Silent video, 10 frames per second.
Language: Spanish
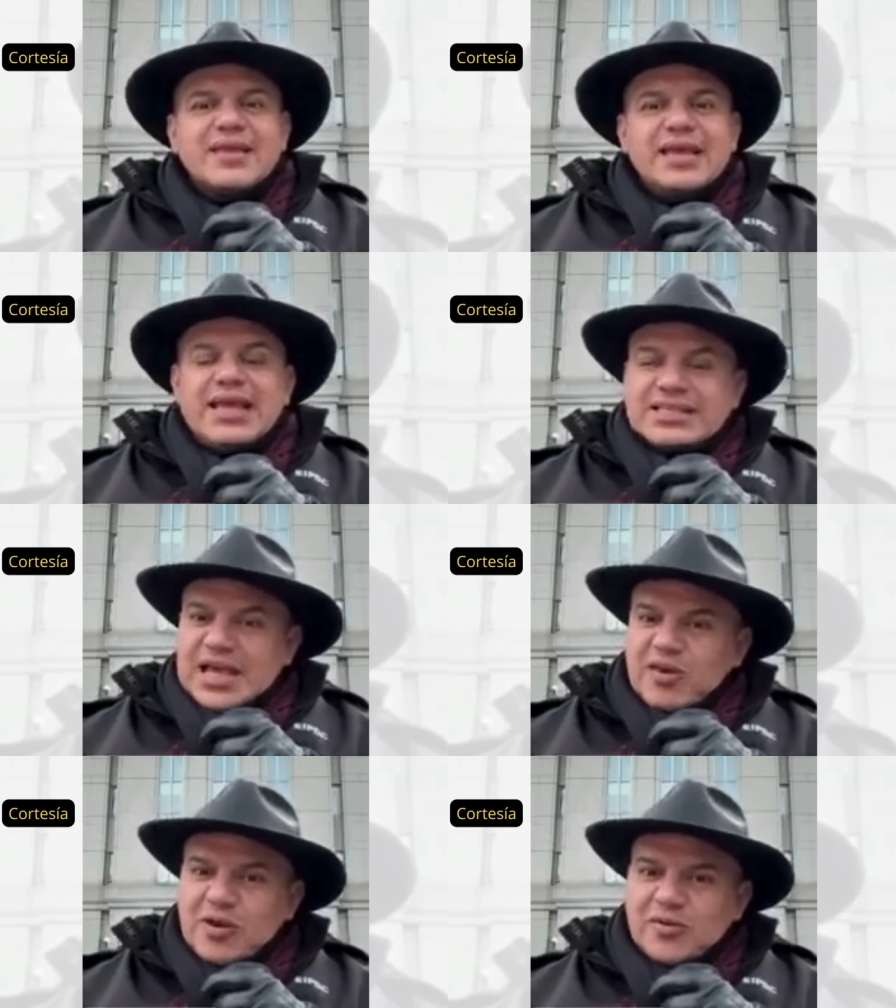¿Y
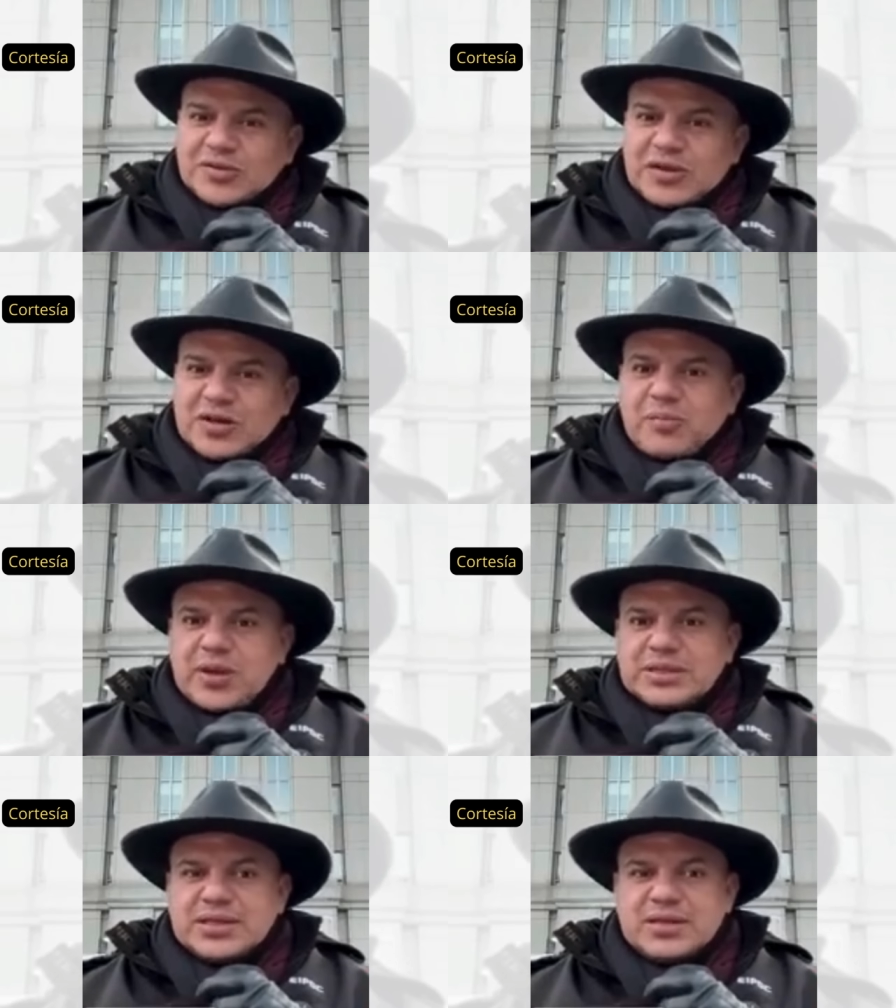sabe cuál fue su
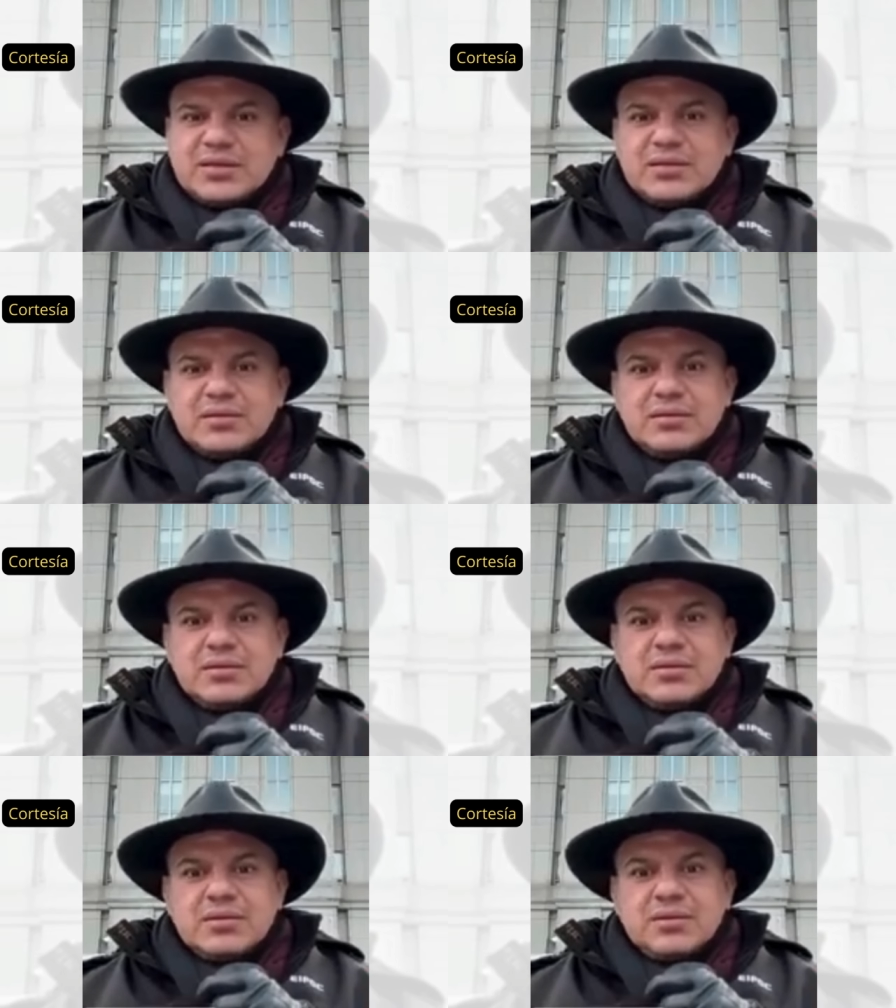respuesta?
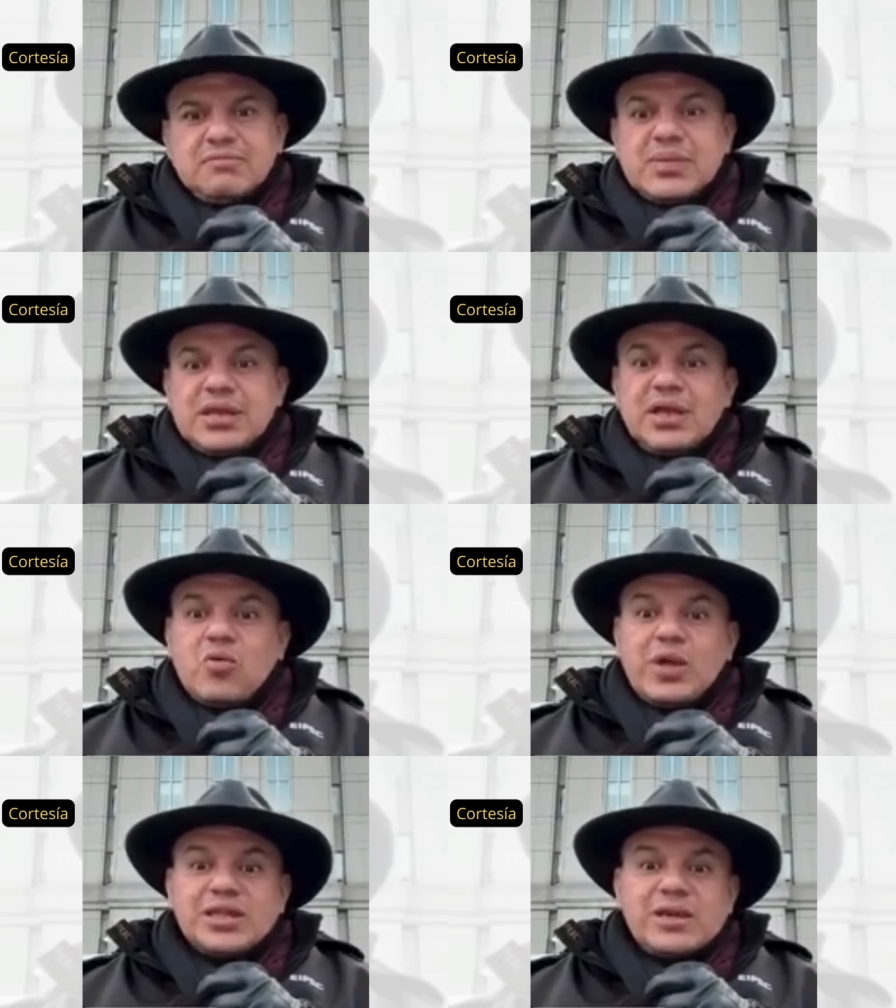Me di
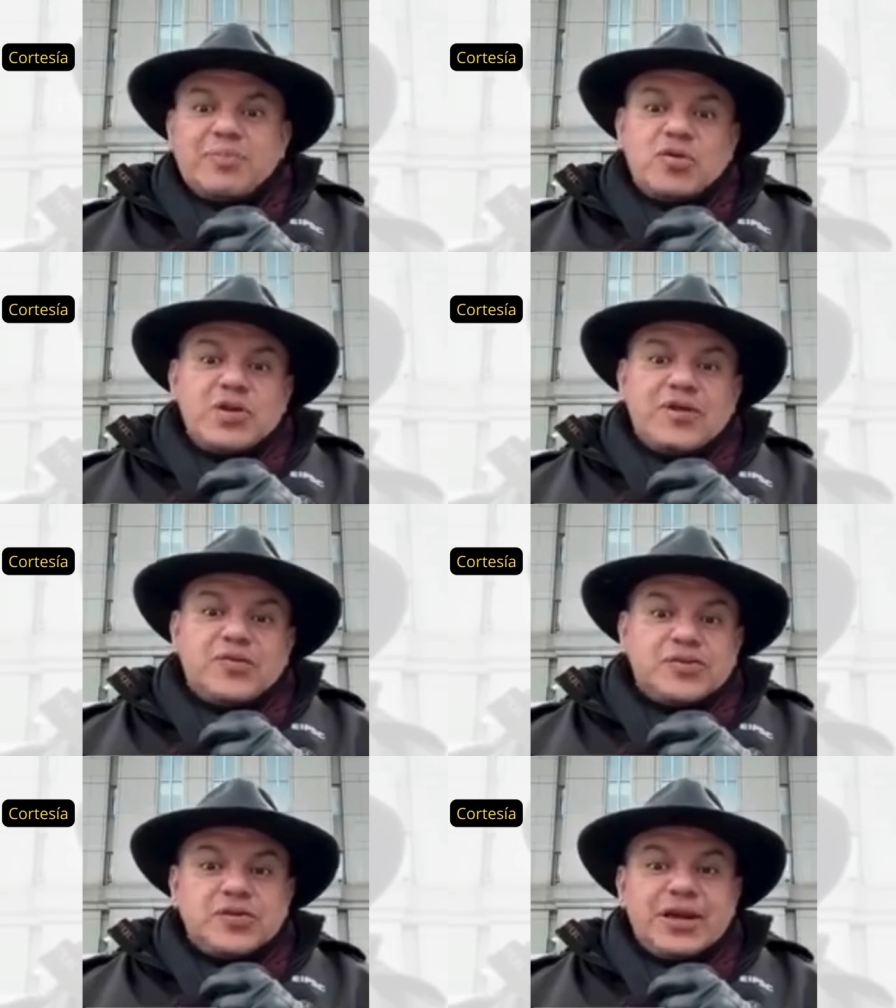cuenta por una
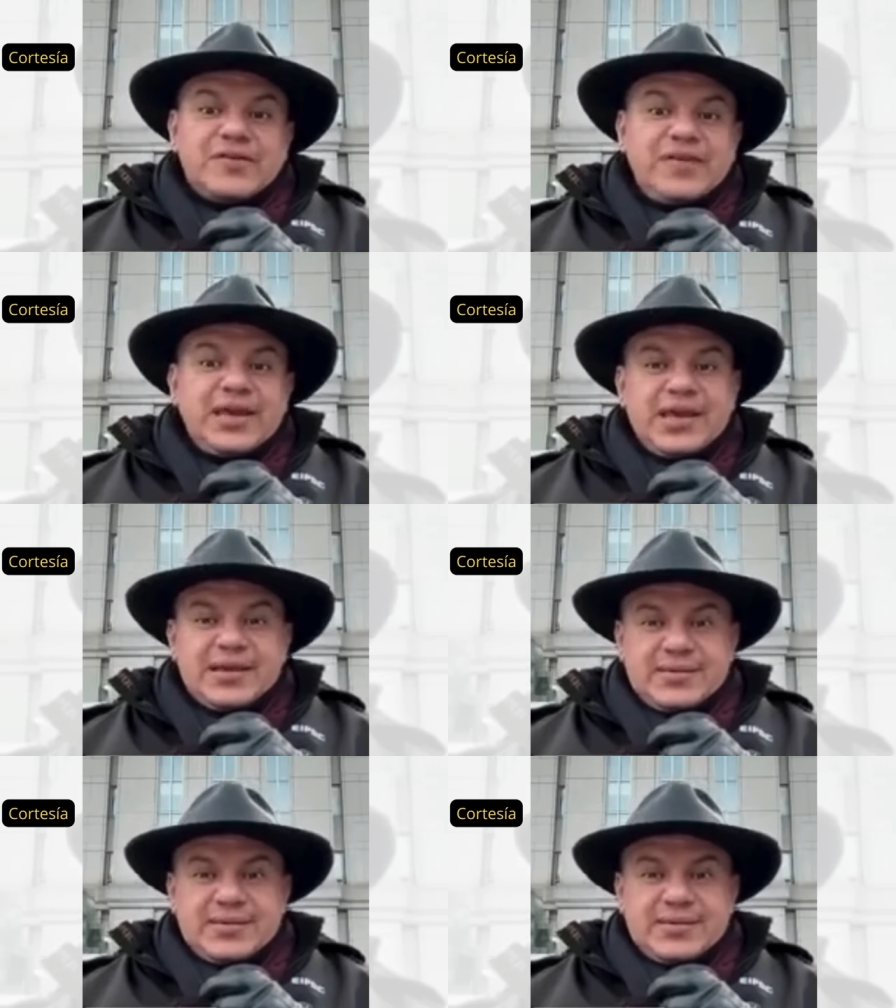fotografía.